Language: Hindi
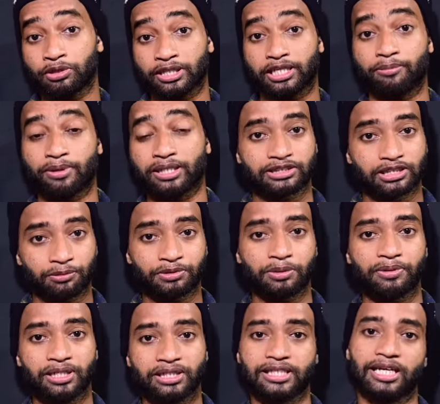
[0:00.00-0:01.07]
होने के बाद सबसे
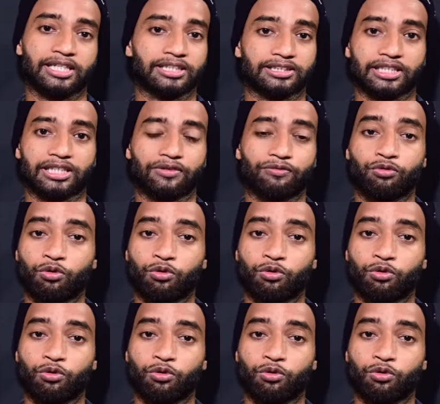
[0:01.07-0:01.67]
पहले क्या करते हैं